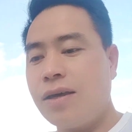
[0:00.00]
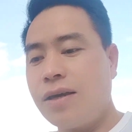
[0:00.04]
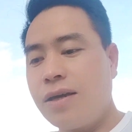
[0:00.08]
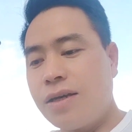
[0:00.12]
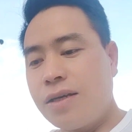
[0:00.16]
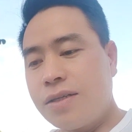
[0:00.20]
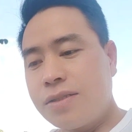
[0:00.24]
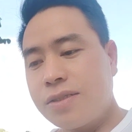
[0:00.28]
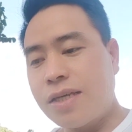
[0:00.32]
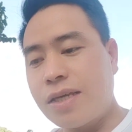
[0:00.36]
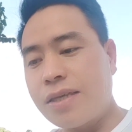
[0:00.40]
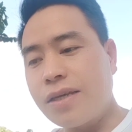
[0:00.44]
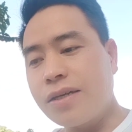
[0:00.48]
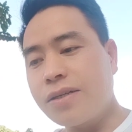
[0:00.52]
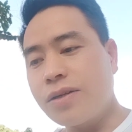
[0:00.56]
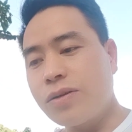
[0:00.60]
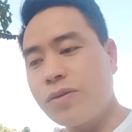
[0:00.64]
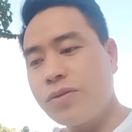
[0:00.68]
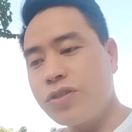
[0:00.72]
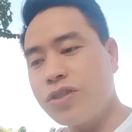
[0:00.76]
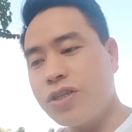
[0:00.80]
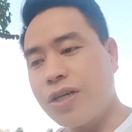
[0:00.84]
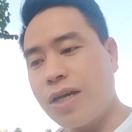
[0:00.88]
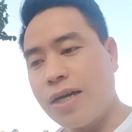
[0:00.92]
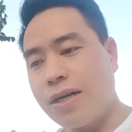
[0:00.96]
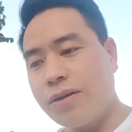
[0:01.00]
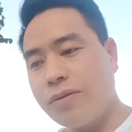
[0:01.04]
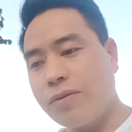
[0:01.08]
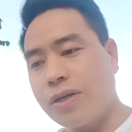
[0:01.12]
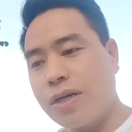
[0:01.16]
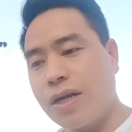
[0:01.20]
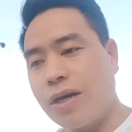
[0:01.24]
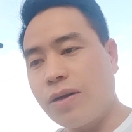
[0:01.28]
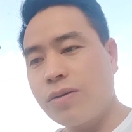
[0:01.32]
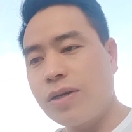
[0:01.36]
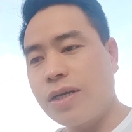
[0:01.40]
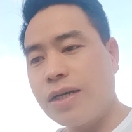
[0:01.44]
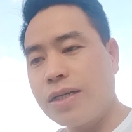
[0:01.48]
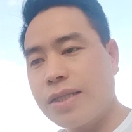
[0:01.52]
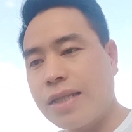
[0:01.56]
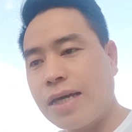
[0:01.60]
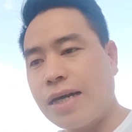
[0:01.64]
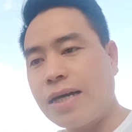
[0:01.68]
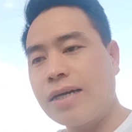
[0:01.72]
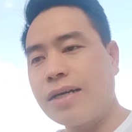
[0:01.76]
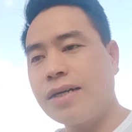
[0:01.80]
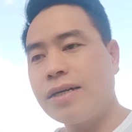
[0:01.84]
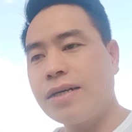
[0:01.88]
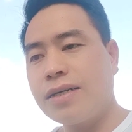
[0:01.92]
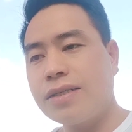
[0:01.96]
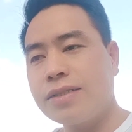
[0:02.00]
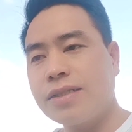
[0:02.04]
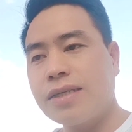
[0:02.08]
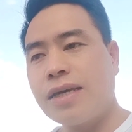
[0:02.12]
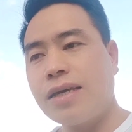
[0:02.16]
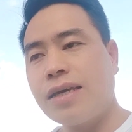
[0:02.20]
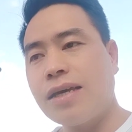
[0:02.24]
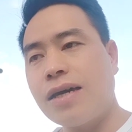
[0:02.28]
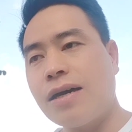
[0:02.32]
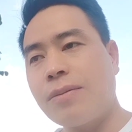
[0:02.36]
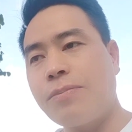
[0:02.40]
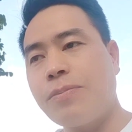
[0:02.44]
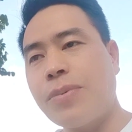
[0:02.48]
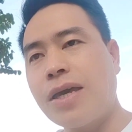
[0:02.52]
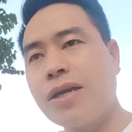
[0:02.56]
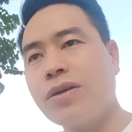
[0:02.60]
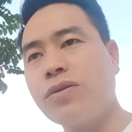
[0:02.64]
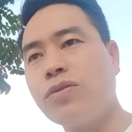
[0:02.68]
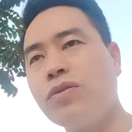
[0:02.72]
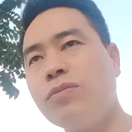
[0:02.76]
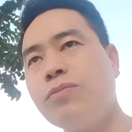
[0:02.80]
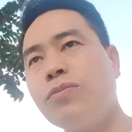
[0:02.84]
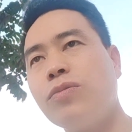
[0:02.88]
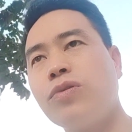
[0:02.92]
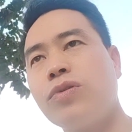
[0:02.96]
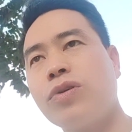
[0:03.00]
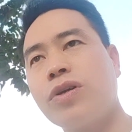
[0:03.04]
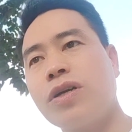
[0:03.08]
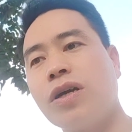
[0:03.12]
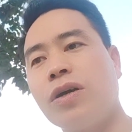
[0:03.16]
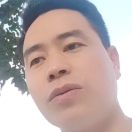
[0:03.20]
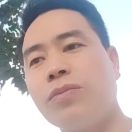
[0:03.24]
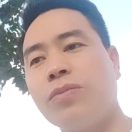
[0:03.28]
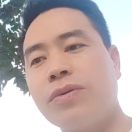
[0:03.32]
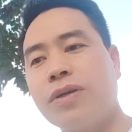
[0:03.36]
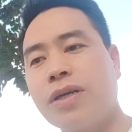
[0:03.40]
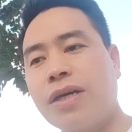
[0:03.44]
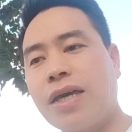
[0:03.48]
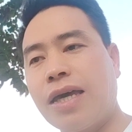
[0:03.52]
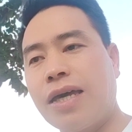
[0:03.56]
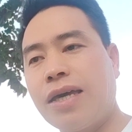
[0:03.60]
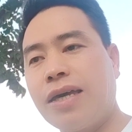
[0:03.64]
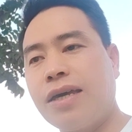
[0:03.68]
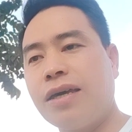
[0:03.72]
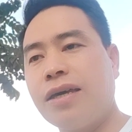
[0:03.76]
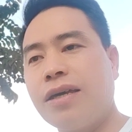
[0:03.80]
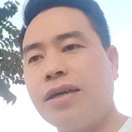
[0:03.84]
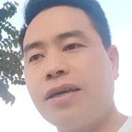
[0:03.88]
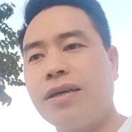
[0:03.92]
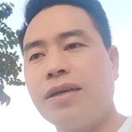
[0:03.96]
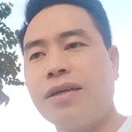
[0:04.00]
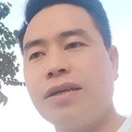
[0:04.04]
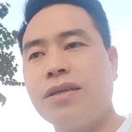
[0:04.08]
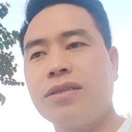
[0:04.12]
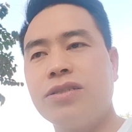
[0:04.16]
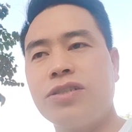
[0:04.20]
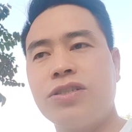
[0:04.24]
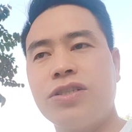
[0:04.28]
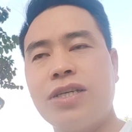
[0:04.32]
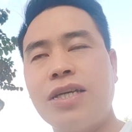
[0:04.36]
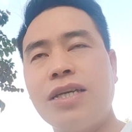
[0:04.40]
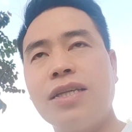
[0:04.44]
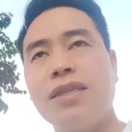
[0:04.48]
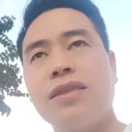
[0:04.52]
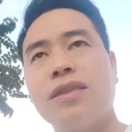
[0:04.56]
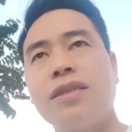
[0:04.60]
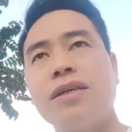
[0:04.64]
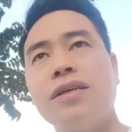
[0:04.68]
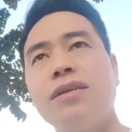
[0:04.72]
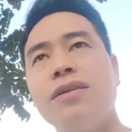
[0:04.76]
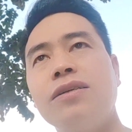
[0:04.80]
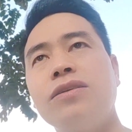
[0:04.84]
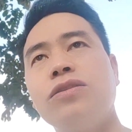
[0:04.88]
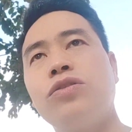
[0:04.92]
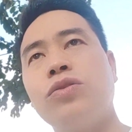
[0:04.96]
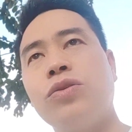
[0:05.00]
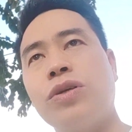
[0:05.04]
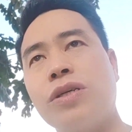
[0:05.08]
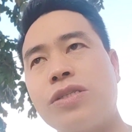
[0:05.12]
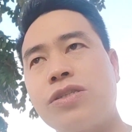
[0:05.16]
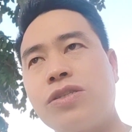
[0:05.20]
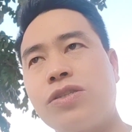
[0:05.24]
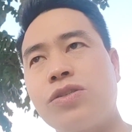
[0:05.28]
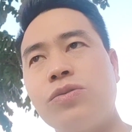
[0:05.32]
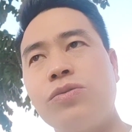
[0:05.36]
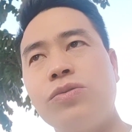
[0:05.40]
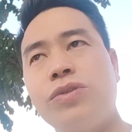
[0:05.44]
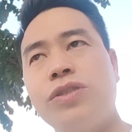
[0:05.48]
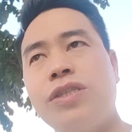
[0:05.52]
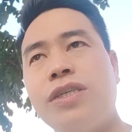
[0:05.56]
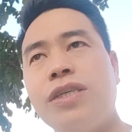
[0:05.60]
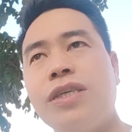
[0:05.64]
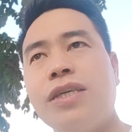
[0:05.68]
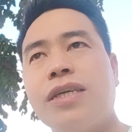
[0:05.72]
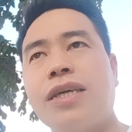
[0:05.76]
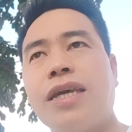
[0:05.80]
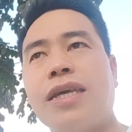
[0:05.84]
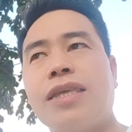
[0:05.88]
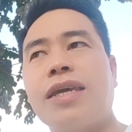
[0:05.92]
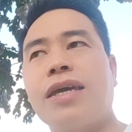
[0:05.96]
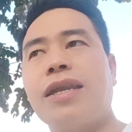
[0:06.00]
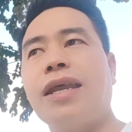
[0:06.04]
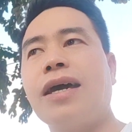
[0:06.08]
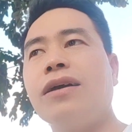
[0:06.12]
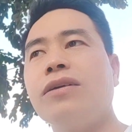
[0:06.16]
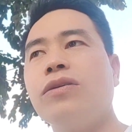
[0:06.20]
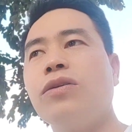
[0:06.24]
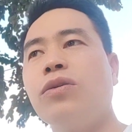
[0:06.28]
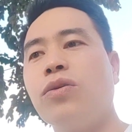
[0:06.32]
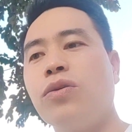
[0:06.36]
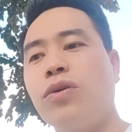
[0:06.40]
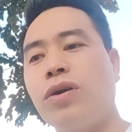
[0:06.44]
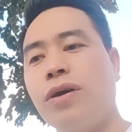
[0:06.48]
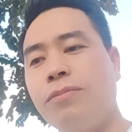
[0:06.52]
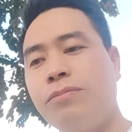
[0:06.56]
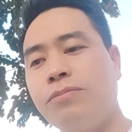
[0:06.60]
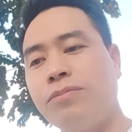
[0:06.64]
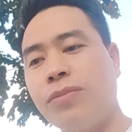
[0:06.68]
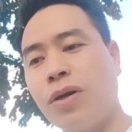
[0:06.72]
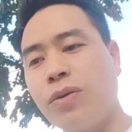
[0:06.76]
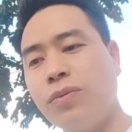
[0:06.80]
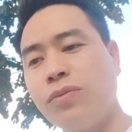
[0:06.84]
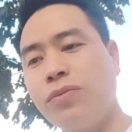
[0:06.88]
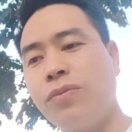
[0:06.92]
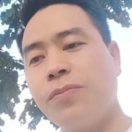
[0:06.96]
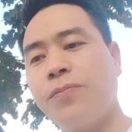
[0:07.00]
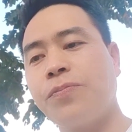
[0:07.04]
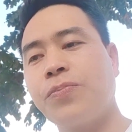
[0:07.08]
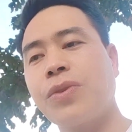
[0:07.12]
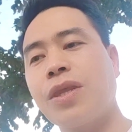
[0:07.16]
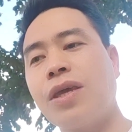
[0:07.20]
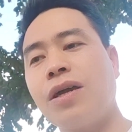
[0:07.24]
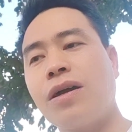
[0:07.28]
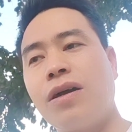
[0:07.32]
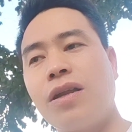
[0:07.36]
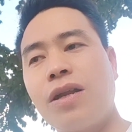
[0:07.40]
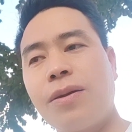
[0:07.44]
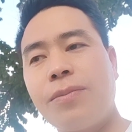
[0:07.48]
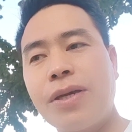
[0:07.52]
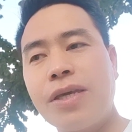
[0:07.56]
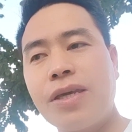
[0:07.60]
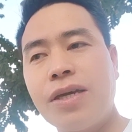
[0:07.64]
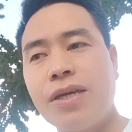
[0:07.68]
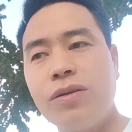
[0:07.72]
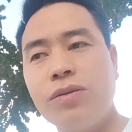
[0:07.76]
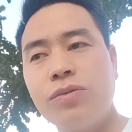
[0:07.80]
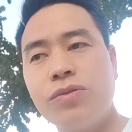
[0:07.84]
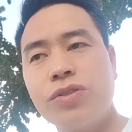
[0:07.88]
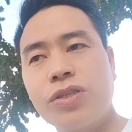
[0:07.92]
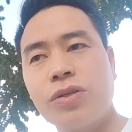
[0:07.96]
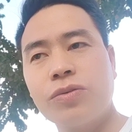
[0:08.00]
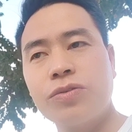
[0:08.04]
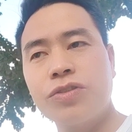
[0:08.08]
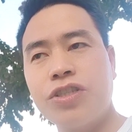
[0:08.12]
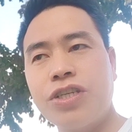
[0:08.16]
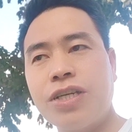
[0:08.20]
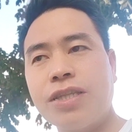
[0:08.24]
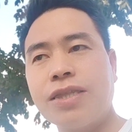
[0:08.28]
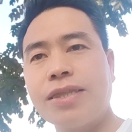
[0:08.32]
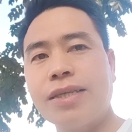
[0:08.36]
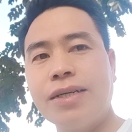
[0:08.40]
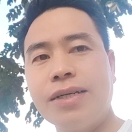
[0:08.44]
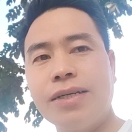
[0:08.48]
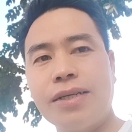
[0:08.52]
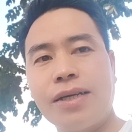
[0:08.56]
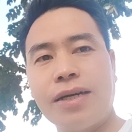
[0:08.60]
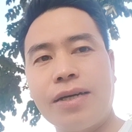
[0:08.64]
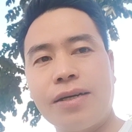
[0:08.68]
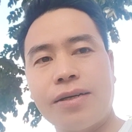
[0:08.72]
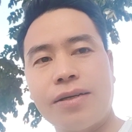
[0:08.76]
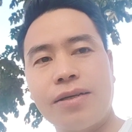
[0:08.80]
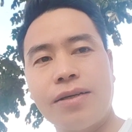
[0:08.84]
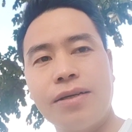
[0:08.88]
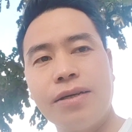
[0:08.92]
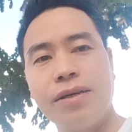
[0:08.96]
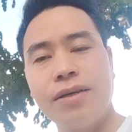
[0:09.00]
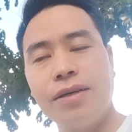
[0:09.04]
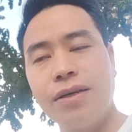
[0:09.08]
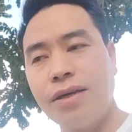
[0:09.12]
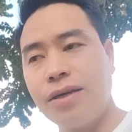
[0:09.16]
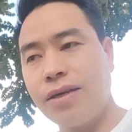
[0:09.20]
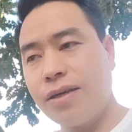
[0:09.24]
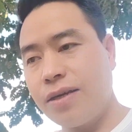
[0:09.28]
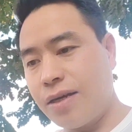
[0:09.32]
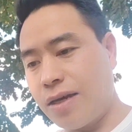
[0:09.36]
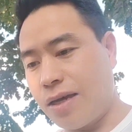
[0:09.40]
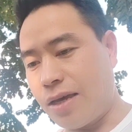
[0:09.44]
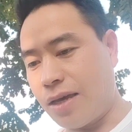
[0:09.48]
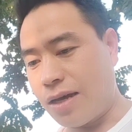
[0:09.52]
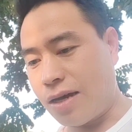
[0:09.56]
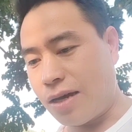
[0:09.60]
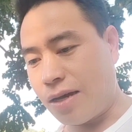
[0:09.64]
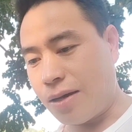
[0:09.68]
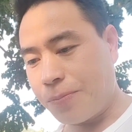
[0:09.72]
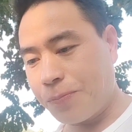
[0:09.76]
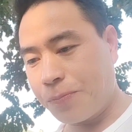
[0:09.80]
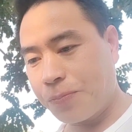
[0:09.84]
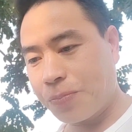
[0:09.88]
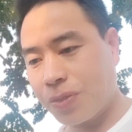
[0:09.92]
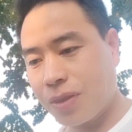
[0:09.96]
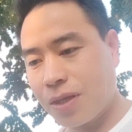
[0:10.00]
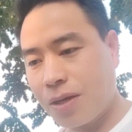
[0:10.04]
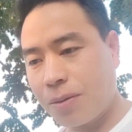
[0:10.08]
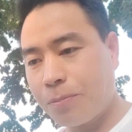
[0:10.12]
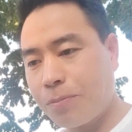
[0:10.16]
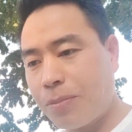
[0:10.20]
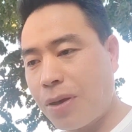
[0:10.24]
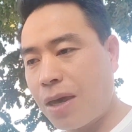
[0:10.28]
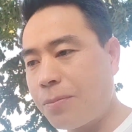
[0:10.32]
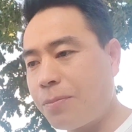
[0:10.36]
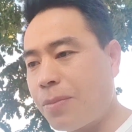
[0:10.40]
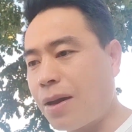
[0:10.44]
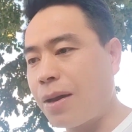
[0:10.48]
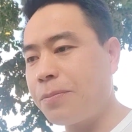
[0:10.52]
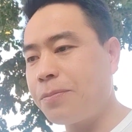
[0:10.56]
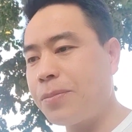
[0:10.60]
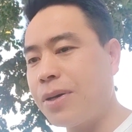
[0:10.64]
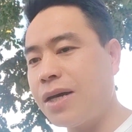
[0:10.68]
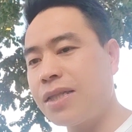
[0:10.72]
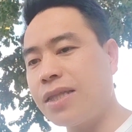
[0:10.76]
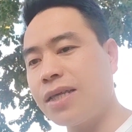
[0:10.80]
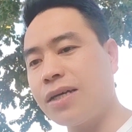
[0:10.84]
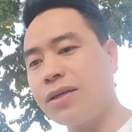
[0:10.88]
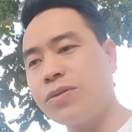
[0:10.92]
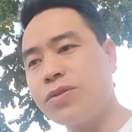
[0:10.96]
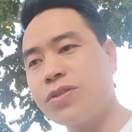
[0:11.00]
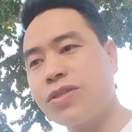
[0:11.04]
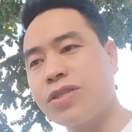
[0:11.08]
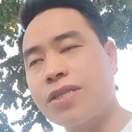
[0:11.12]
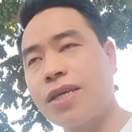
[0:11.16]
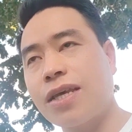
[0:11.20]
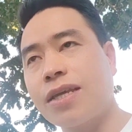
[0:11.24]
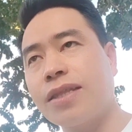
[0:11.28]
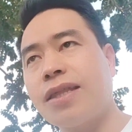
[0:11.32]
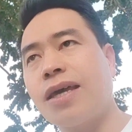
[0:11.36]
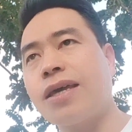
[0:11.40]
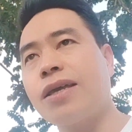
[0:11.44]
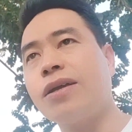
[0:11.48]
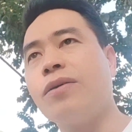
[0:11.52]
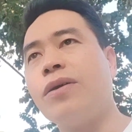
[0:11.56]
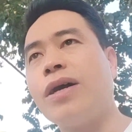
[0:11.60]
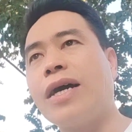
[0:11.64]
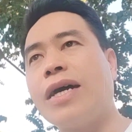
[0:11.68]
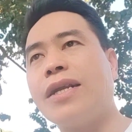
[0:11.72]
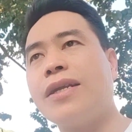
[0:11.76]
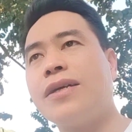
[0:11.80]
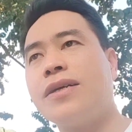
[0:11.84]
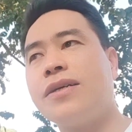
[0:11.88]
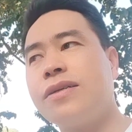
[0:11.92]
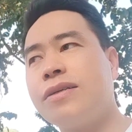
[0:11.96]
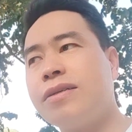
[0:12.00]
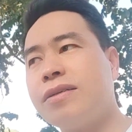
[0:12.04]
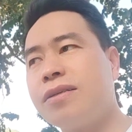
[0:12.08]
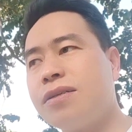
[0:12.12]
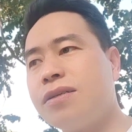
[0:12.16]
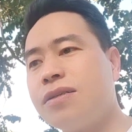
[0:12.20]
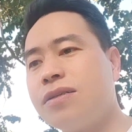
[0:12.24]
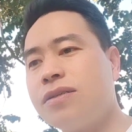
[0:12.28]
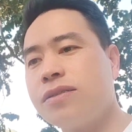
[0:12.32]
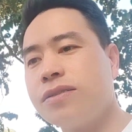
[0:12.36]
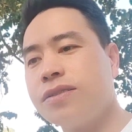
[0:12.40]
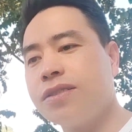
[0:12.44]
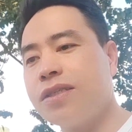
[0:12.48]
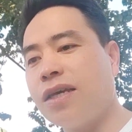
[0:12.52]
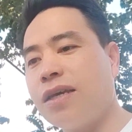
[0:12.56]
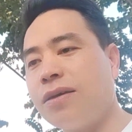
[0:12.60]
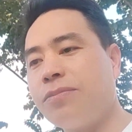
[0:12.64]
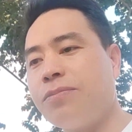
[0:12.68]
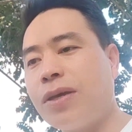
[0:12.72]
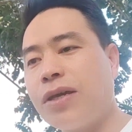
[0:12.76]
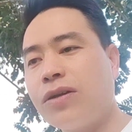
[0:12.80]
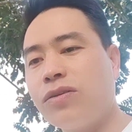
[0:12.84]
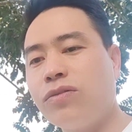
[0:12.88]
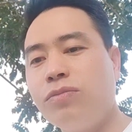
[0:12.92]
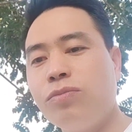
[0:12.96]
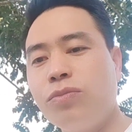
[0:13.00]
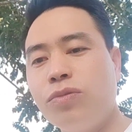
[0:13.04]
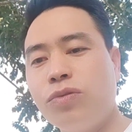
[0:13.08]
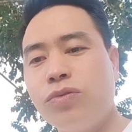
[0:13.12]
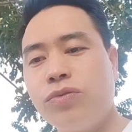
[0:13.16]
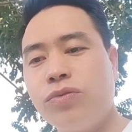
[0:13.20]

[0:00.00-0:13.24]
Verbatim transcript: chị nhớ trong lúc xe hậu đau lòng đã chị à, bé cô một cổng cái sĩ tư thuộc du chi cái trái đất hồ mông còn nó bây giờ lúc trong sĩ tư nữa e à, bé bắp bên đã lúc sánh thanh hóa nó chị bé cô mù đò